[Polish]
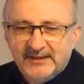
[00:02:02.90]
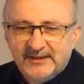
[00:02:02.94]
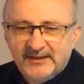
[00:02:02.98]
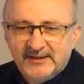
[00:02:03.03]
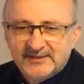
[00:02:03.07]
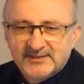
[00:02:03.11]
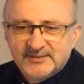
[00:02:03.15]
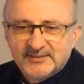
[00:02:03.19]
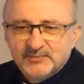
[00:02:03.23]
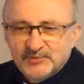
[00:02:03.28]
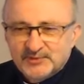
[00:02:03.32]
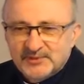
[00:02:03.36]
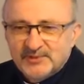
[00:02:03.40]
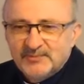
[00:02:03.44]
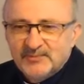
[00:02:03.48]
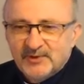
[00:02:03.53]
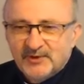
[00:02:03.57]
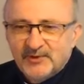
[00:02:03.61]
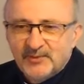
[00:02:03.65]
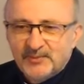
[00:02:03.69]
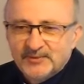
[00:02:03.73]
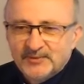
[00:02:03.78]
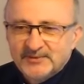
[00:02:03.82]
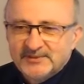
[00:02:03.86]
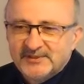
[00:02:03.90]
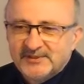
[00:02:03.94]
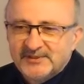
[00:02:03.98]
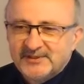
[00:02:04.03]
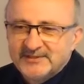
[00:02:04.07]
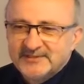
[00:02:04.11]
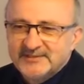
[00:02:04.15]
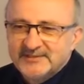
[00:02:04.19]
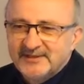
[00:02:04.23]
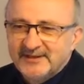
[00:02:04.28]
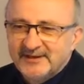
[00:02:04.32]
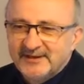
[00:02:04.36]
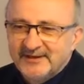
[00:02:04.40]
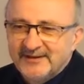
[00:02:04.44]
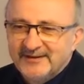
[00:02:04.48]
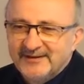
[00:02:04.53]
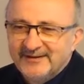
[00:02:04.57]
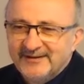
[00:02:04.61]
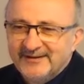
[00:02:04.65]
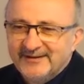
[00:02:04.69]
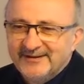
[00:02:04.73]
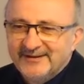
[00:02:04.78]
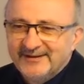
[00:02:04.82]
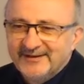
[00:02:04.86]
że musimy go podzielić na
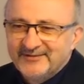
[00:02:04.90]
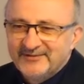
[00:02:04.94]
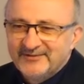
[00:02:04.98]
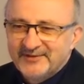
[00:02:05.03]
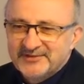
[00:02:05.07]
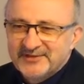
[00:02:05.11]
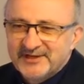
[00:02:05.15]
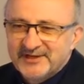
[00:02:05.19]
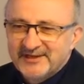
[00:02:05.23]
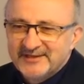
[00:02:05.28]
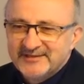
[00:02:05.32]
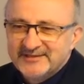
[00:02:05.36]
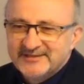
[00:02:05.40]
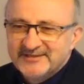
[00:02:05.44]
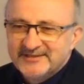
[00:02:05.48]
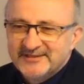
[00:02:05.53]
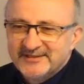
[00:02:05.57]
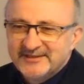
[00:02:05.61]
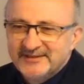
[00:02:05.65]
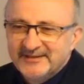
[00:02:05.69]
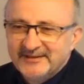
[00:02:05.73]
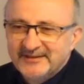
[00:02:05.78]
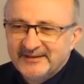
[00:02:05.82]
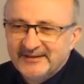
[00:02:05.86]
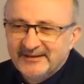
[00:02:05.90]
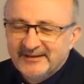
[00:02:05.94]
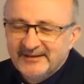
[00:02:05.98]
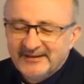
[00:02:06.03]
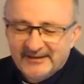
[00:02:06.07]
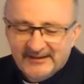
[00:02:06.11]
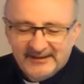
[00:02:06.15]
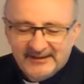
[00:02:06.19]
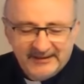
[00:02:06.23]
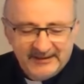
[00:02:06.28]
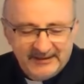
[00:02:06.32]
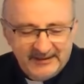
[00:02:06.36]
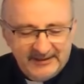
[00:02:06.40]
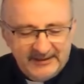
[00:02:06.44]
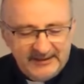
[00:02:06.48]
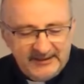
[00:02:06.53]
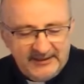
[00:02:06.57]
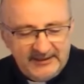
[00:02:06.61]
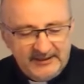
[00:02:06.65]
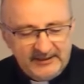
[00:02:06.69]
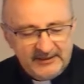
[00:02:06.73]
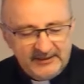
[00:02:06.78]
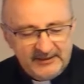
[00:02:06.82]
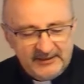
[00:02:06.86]
dwie części.
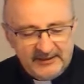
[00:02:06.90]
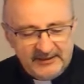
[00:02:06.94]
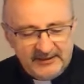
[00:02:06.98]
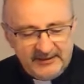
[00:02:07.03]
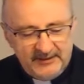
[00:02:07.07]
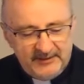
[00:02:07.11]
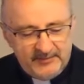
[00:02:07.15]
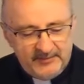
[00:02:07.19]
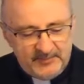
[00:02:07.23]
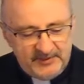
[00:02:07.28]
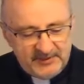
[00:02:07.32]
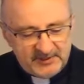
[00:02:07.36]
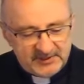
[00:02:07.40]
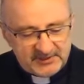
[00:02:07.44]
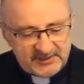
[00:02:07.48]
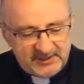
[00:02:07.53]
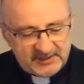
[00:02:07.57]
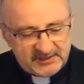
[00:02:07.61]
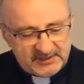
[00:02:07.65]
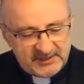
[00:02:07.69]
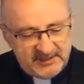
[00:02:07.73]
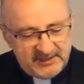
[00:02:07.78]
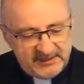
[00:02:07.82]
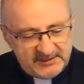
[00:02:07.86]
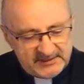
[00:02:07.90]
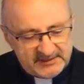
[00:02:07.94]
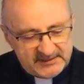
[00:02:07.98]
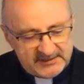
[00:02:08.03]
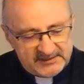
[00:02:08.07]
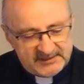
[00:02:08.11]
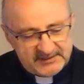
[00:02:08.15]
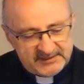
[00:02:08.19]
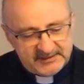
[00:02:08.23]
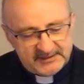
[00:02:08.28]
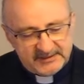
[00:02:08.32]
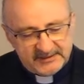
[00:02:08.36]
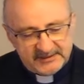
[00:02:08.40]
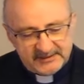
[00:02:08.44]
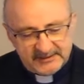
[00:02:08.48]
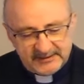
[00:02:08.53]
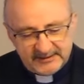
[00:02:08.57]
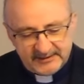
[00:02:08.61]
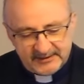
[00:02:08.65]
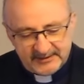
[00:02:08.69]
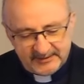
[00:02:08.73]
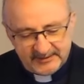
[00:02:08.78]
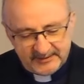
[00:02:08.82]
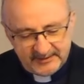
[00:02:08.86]
I pierwsza część
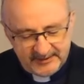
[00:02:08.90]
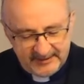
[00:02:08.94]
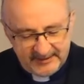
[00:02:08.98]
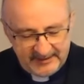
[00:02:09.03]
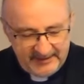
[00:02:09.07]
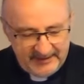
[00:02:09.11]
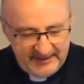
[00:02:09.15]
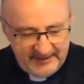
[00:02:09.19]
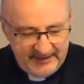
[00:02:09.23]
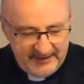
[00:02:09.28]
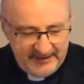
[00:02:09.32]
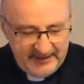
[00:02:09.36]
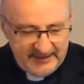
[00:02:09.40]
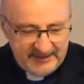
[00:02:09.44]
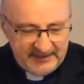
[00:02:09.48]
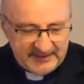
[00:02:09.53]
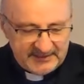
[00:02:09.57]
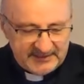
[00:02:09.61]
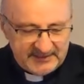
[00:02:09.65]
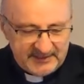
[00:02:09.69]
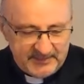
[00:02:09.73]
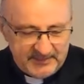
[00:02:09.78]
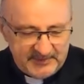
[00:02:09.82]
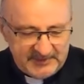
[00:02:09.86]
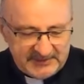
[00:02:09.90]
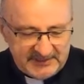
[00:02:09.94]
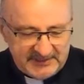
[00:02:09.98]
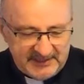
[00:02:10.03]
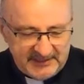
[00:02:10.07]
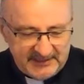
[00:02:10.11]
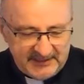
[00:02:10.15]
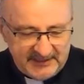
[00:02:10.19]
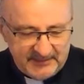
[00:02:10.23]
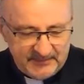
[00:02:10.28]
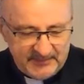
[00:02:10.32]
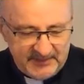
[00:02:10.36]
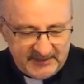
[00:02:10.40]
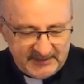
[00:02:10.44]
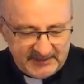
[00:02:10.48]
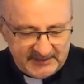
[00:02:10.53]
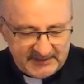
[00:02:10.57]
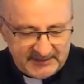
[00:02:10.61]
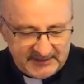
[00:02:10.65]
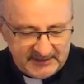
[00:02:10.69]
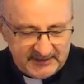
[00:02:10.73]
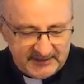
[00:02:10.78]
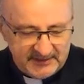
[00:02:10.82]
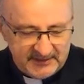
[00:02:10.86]
y, jest zapisana
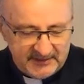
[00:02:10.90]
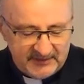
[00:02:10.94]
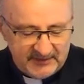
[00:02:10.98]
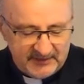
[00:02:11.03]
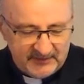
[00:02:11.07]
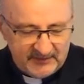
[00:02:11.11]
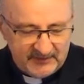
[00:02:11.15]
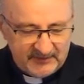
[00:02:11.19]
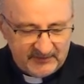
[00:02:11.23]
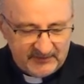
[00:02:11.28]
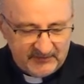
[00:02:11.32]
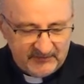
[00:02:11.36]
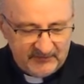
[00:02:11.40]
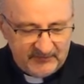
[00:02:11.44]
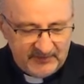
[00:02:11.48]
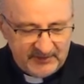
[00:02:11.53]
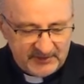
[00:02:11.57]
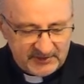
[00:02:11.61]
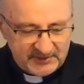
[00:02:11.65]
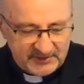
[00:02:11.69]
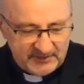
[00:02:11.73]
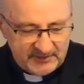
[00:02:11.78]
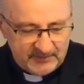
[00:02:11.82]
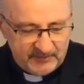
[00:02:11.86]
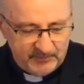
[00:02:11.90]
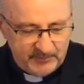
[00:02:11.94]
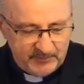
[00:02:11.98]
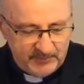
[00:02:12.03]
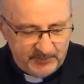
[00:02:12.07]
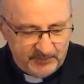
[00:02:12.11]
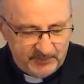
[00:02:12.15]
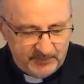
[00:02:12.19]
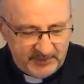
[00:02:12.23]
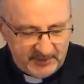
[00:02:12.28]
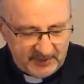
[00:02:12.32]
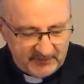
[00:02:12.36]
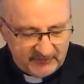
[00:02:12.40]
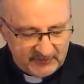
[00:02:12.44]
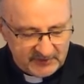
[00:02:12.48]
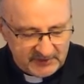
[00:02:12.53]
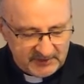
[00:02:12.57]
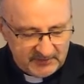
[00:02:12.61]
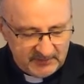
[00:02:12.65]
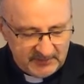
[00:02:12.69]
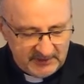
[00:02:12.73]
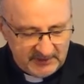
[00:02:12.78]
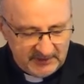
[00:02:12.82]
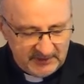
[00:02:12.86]
między wierszem
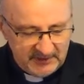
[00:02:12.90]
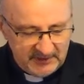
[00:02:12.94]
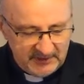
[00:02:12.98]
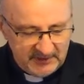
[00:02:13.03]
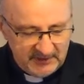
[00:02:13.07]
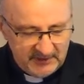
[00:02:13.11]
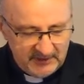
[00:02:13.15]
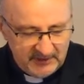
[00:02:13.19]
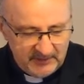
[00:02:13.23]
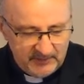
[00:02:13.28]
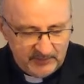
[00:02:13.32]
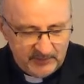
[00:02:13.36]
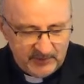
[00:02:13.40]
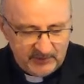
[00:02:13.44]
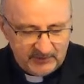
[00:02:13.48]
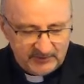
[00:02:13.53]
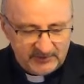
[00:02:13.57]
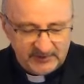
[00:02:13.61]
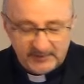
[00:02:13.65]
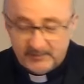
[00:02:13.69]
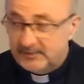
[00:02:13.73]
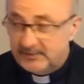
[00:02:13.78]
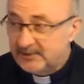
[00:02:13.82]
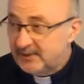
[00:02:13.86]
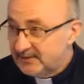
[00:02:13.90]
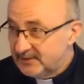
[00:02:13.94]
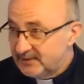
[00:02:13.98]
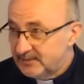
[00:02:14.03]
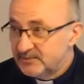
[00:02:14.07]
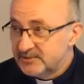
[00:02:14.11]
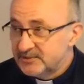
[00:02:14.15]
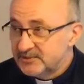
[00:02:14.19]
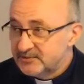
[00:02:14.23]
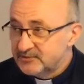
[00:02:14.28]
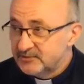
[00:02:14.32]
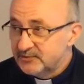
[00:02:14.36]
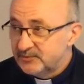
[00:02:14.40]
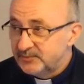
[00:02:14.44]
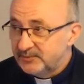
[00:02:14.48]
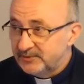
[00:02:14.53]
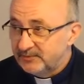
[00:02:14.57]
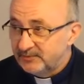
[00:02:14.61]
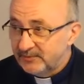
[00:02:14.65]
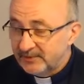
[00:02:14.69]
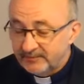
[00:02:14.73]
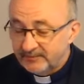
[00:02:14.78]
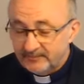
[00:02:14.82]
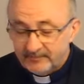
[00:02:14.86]
pierwszym i piątym, i na tym się
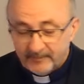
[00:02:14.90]
skupimy.